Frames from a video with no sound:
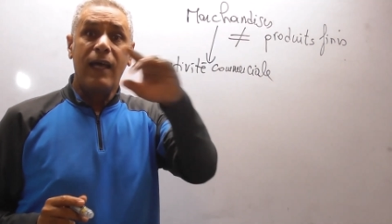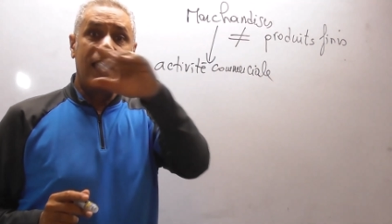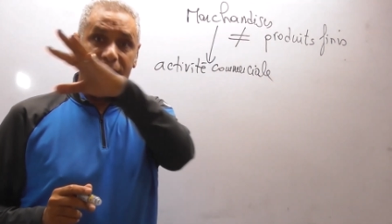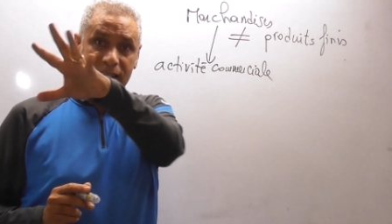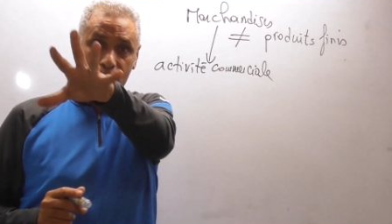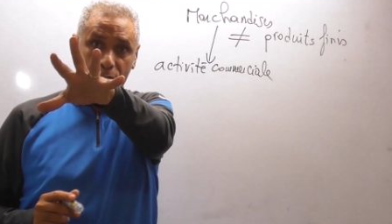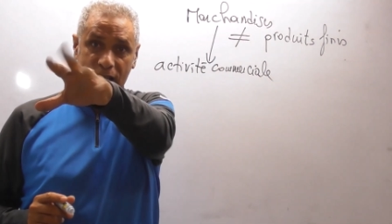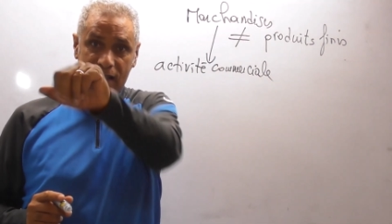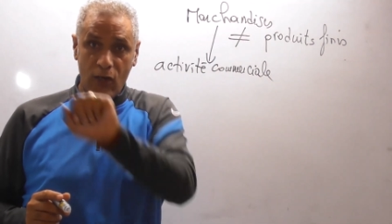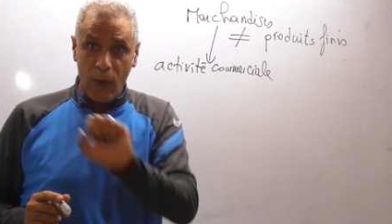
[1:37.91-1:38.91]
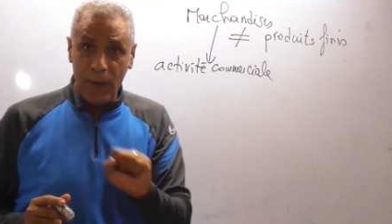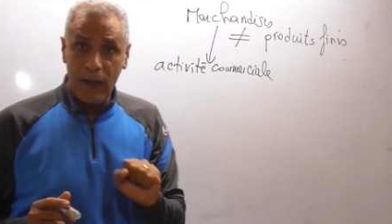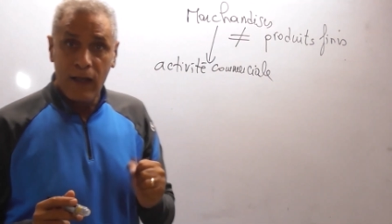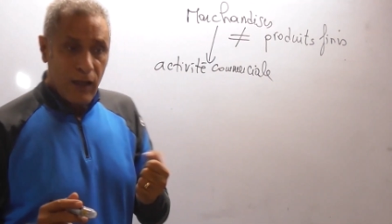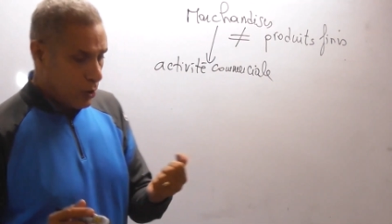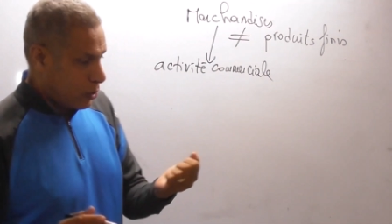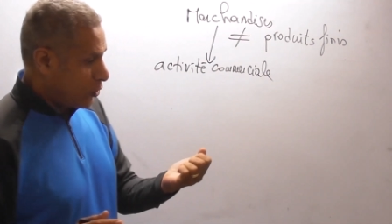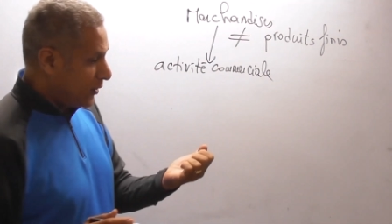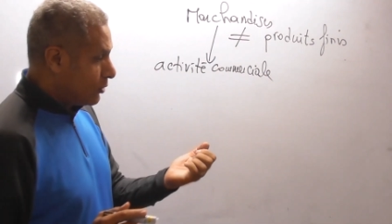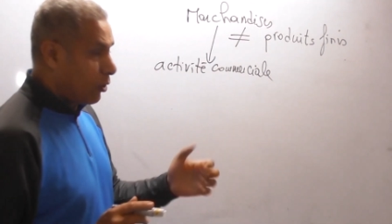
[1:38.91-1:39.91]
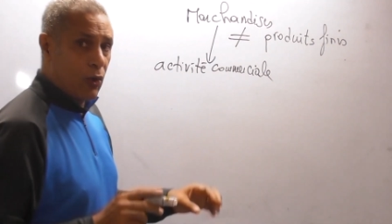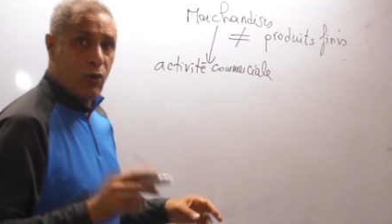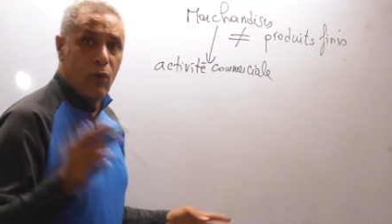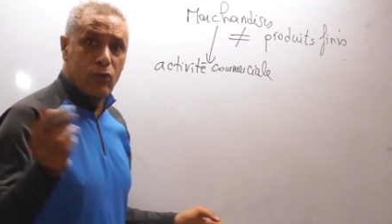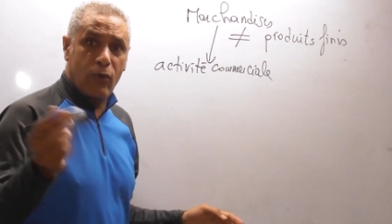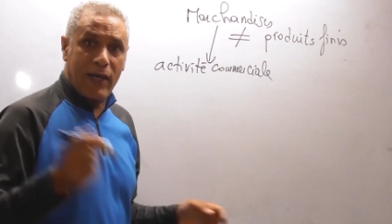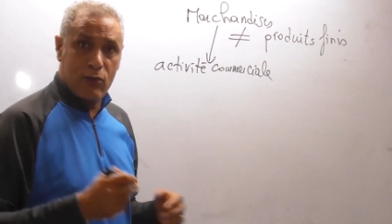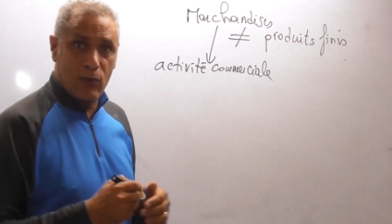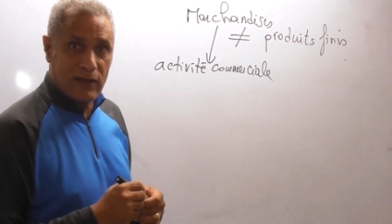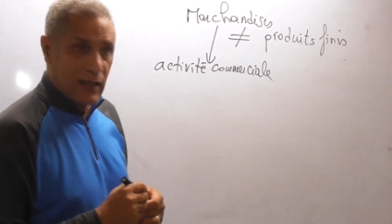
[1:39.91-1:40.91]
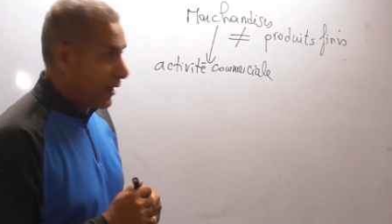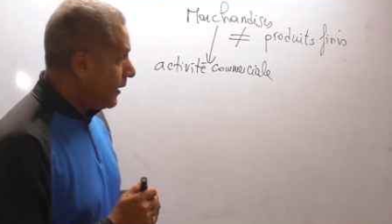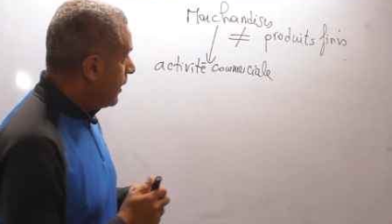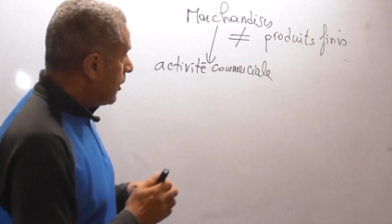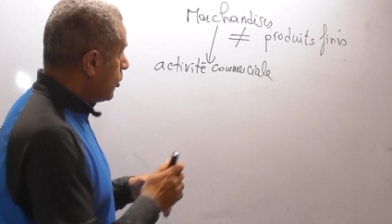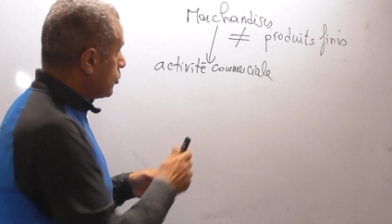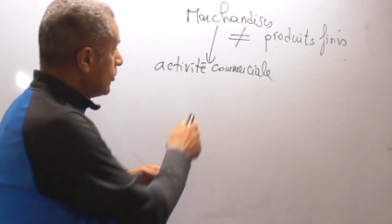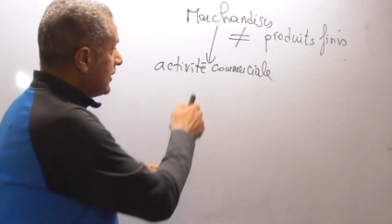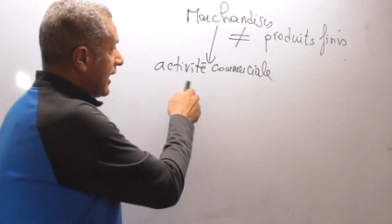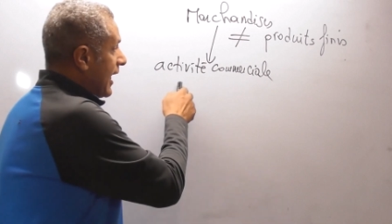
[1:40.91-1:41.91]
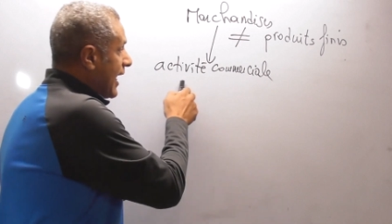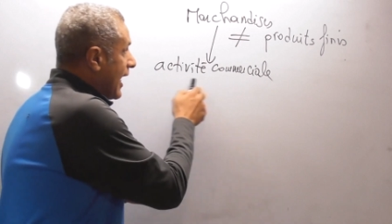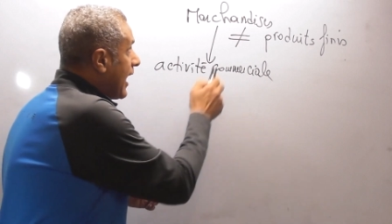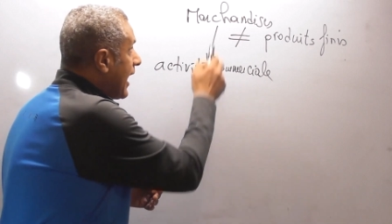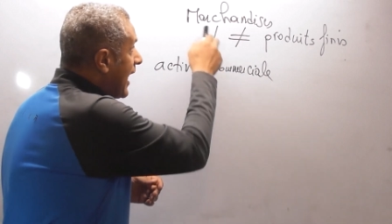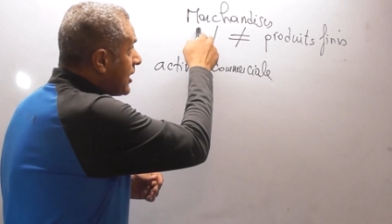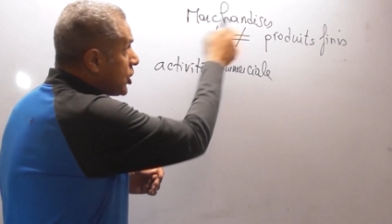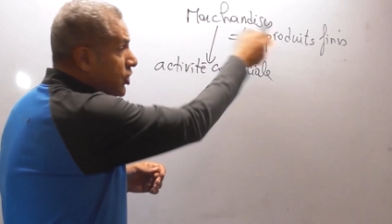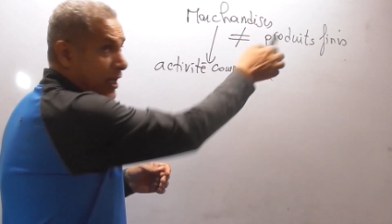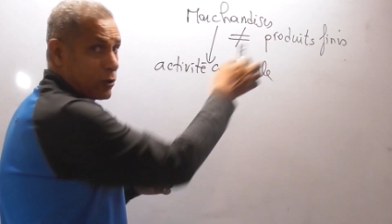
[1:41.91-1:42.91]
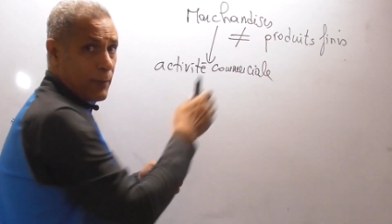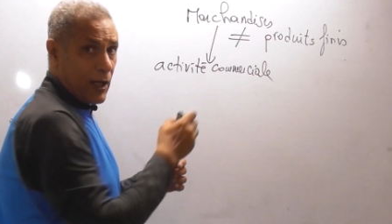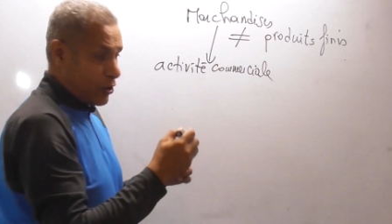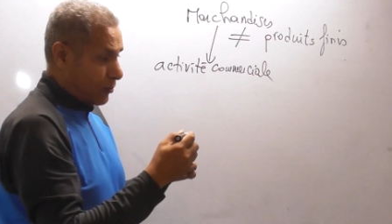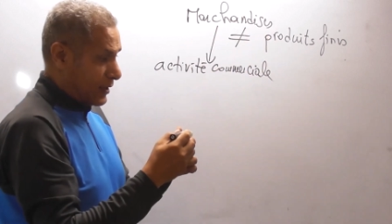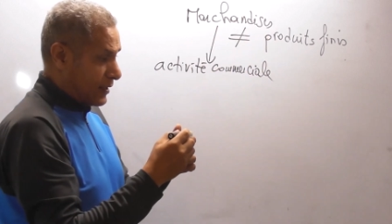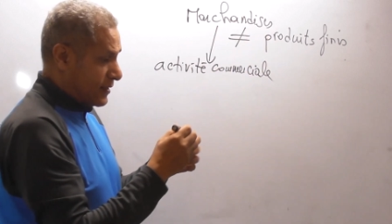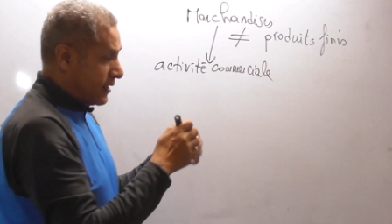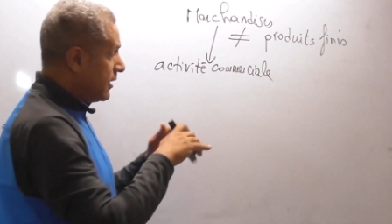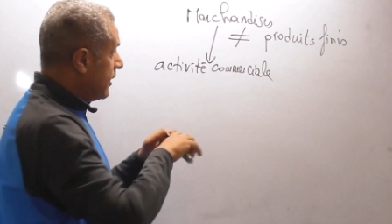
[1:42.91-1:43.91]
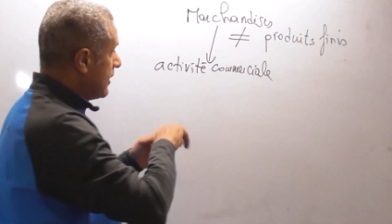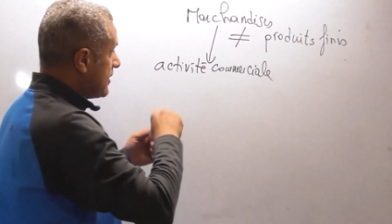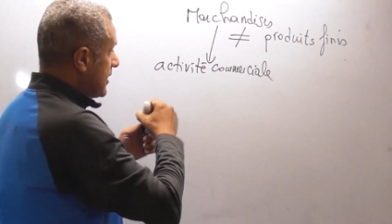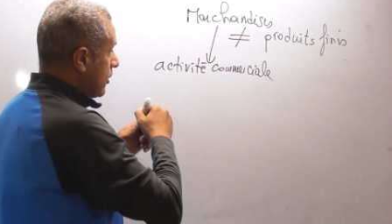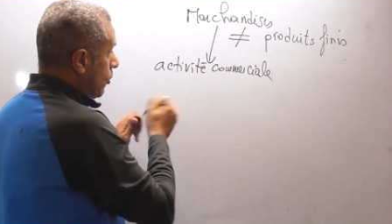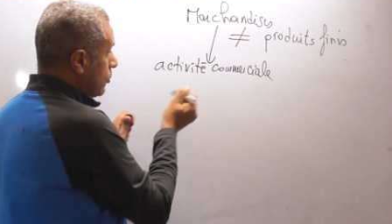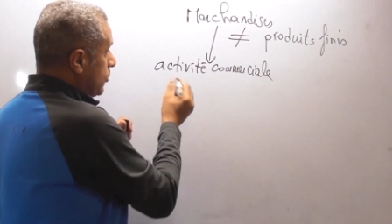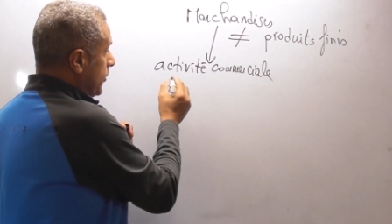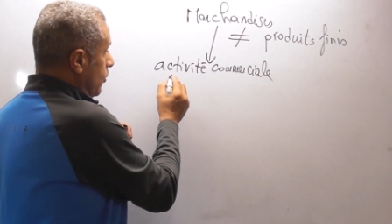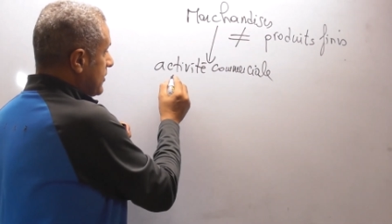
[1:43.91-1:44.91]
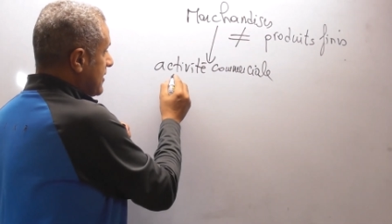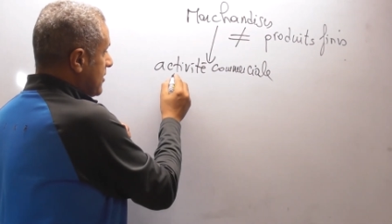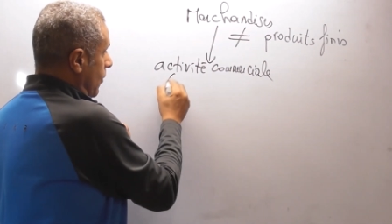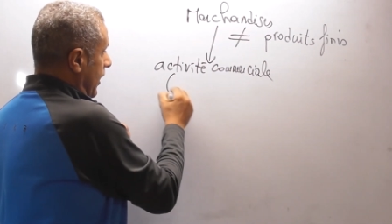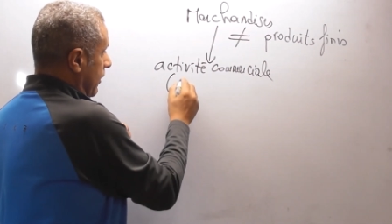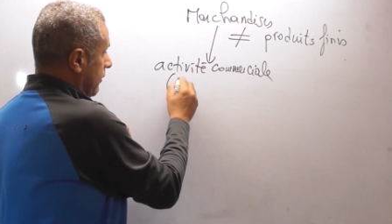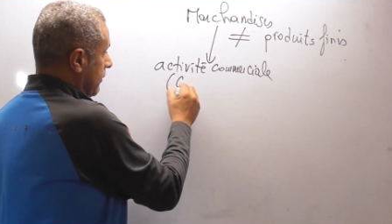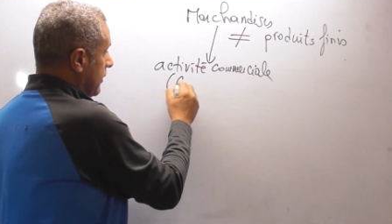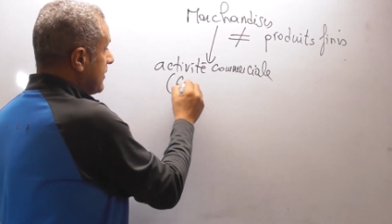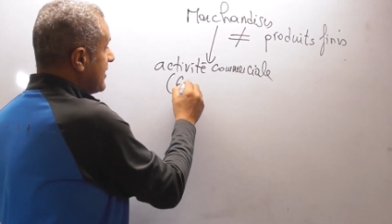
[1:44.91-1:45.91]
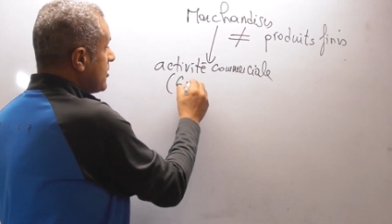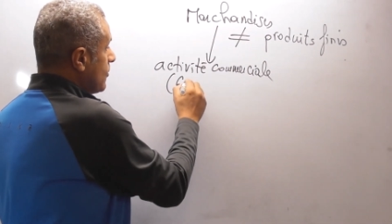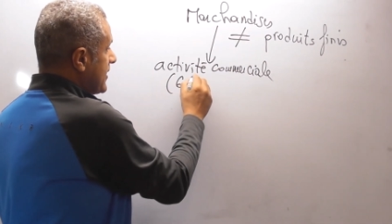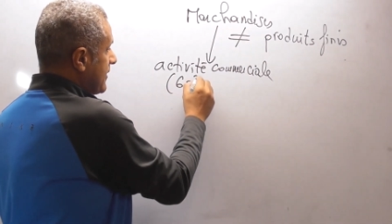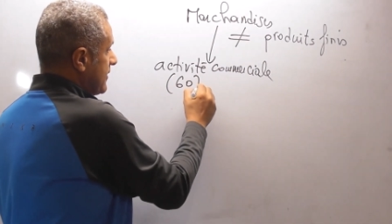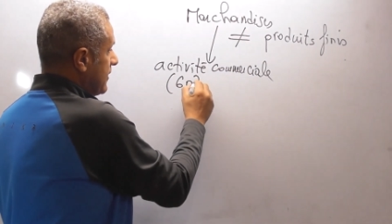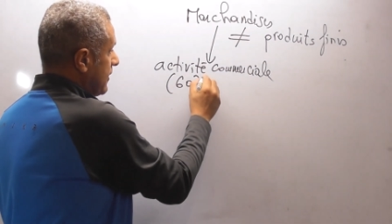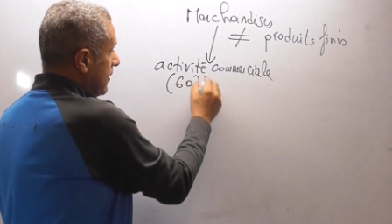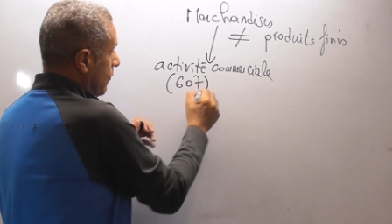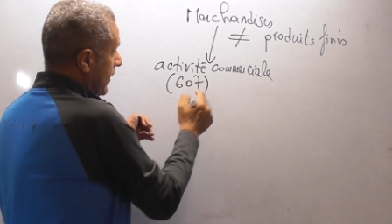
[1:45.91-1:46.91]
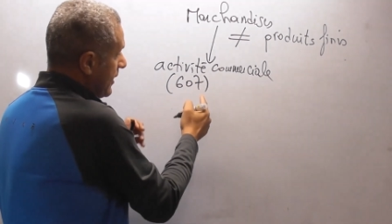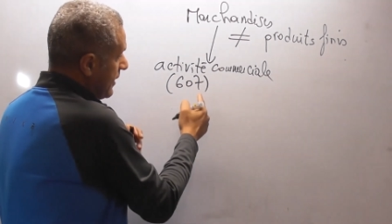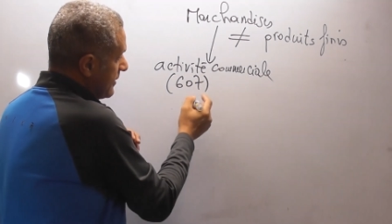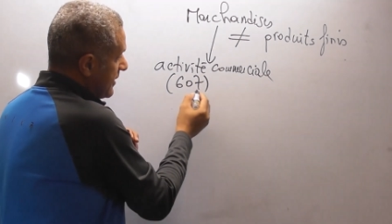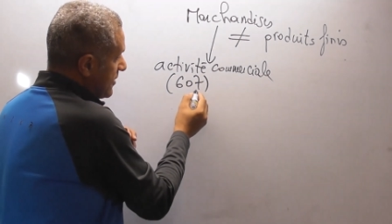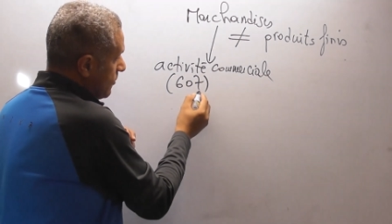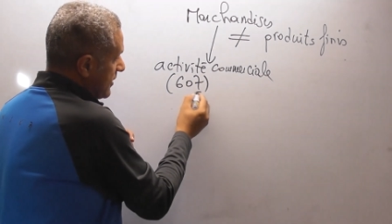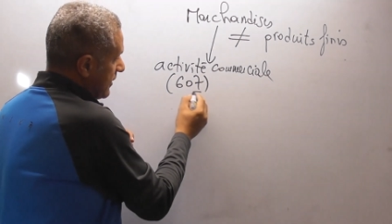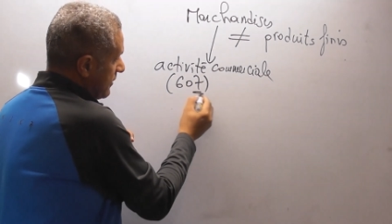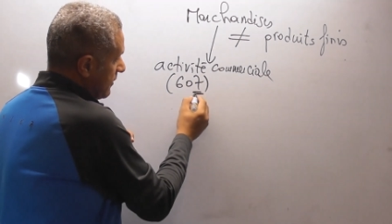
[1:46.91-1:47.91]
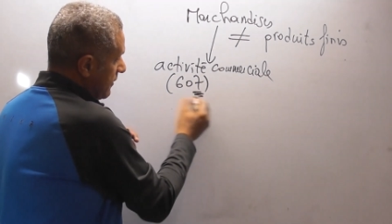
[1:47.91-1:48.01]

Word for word: À titre d'exemple, quand on est dans le compte de résultat, quand on dit achat de marchandises, c'est compte numéro 601, 607. Euh, vous voyez 607.